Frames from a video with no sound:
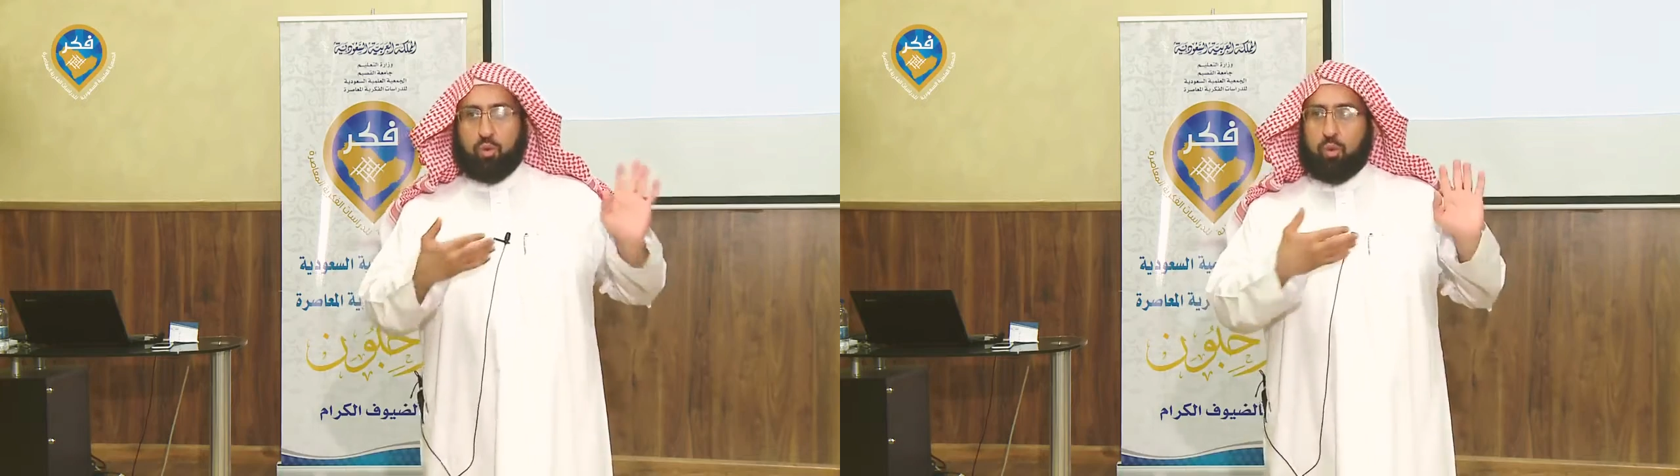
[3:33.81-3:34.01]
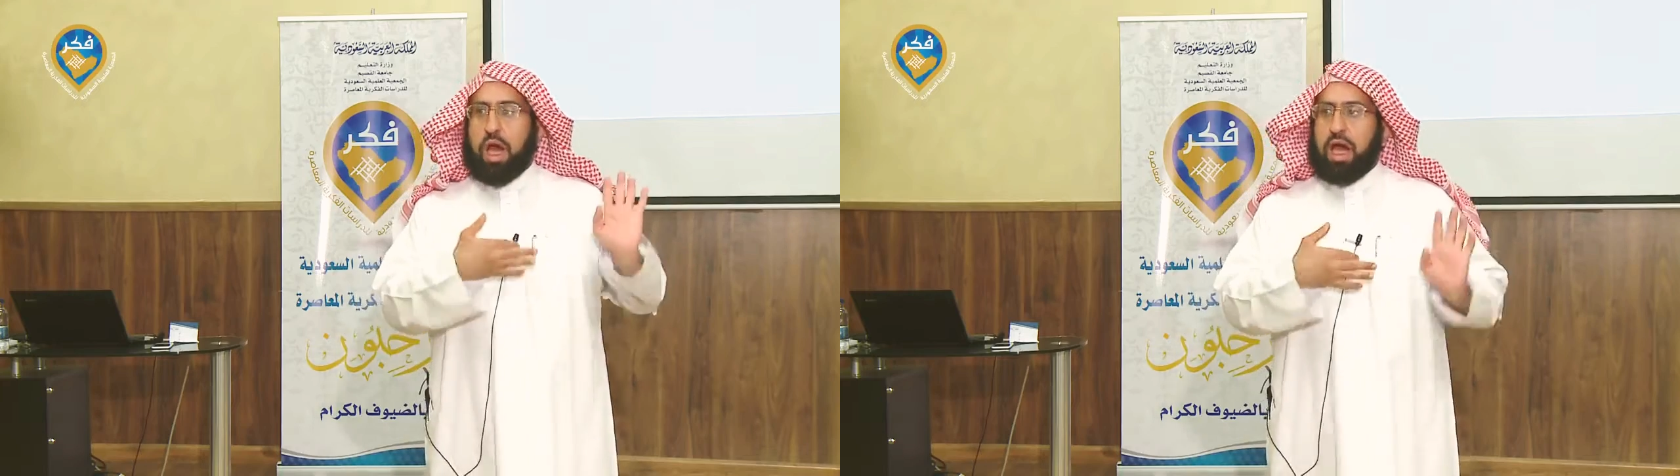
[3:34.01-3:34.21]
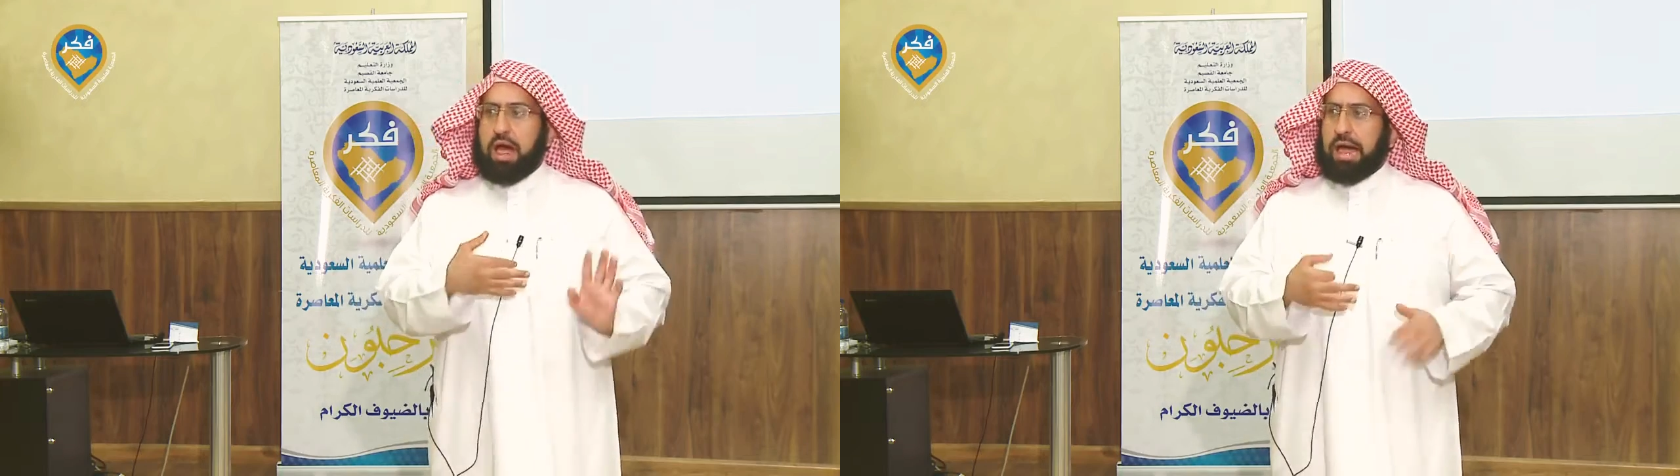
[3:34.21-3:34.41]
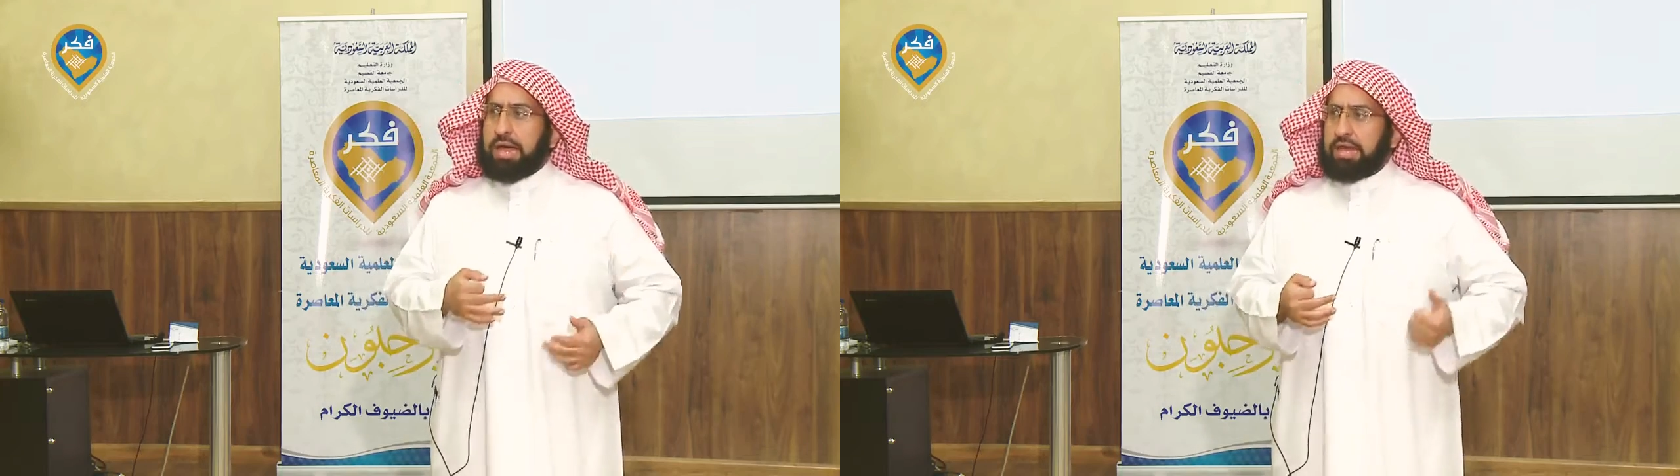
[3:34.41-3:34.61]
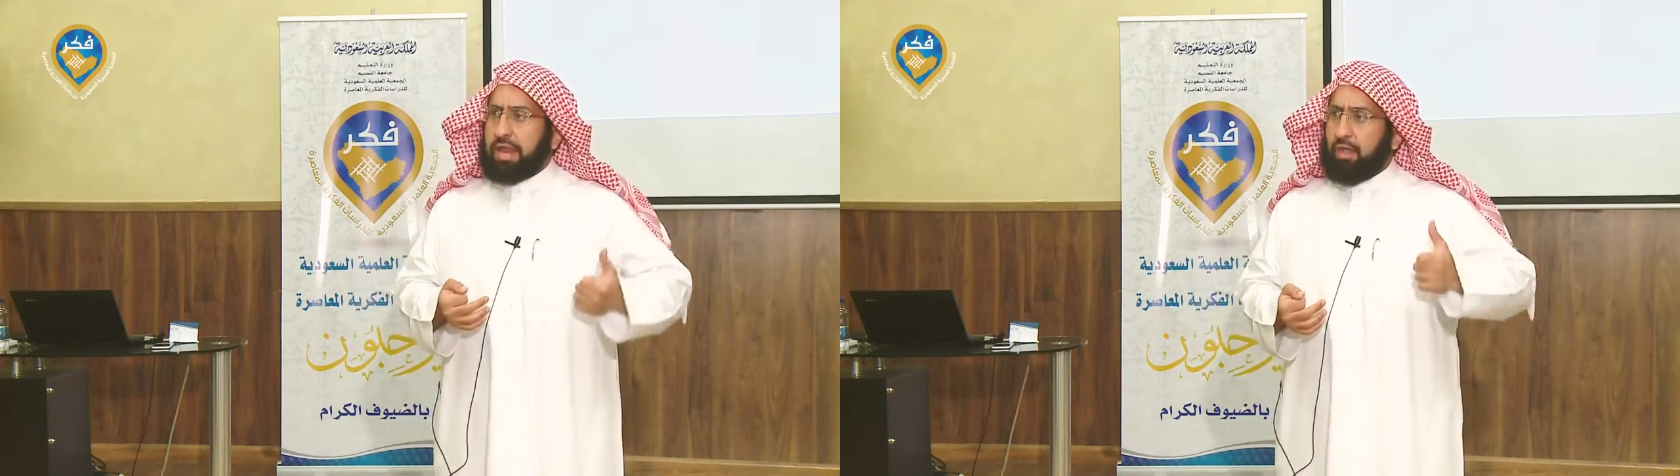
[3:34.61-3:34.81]

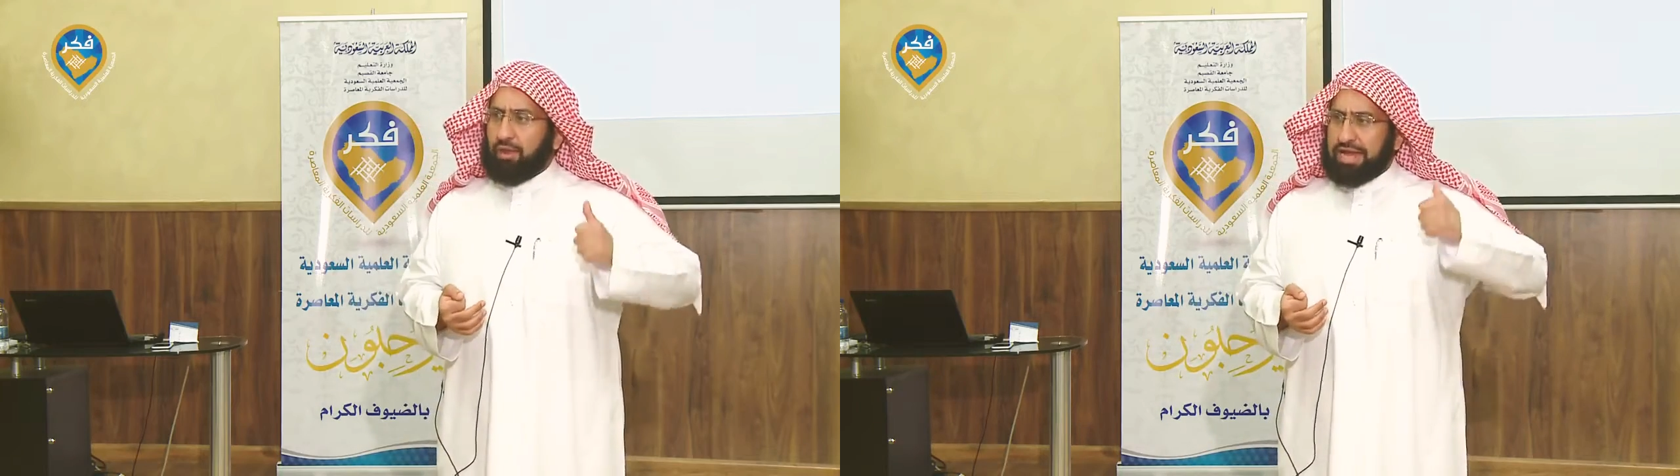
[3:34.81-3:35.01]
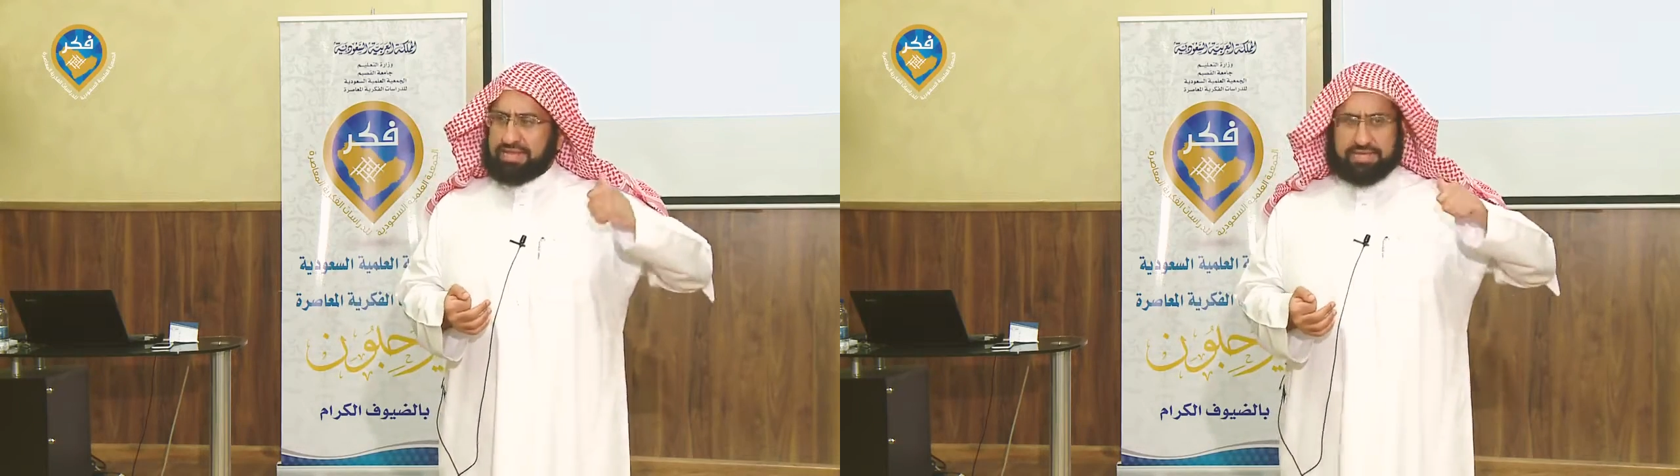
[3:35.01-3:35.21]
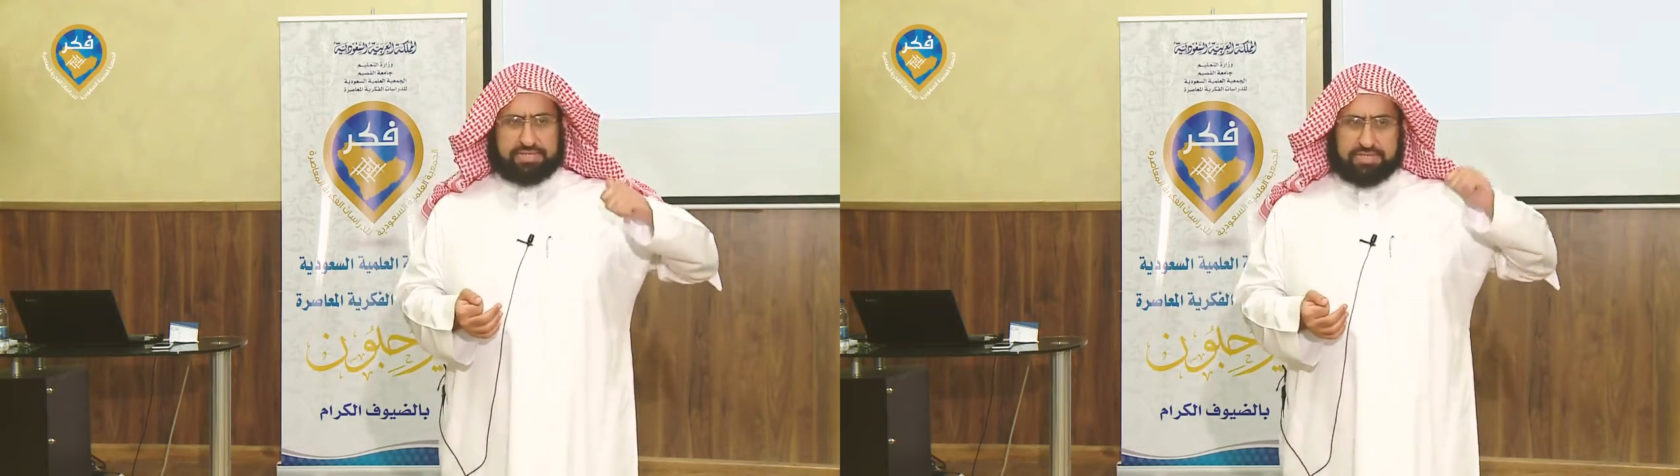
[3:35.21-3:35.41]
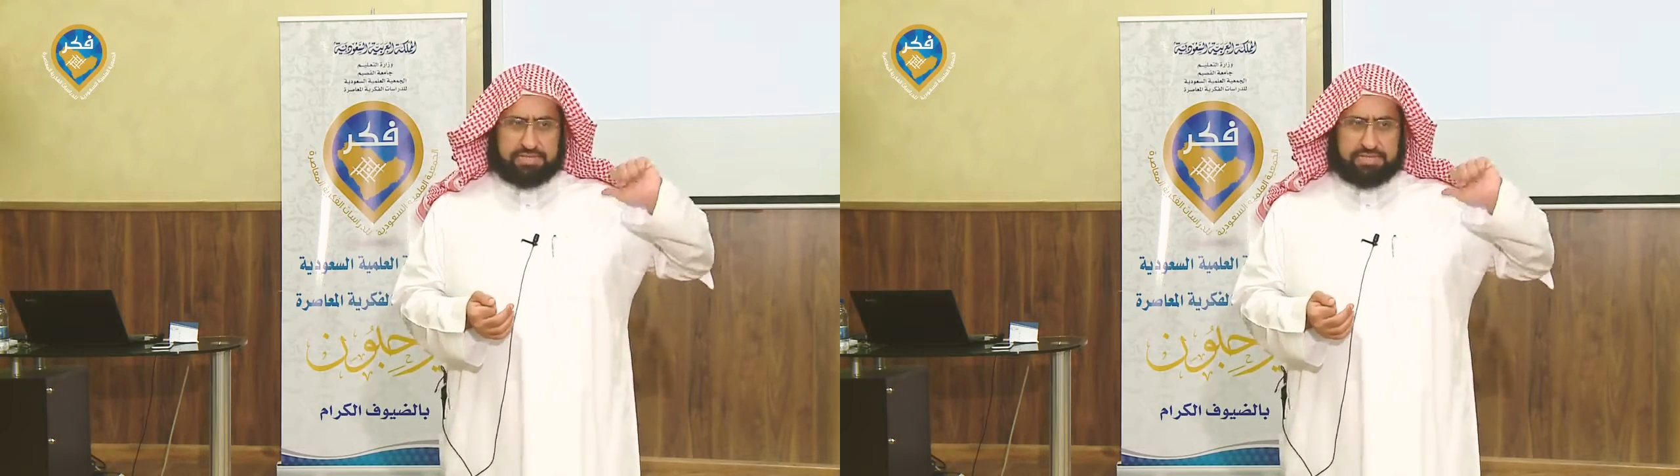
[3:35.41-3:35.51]
ويعني أظن حتى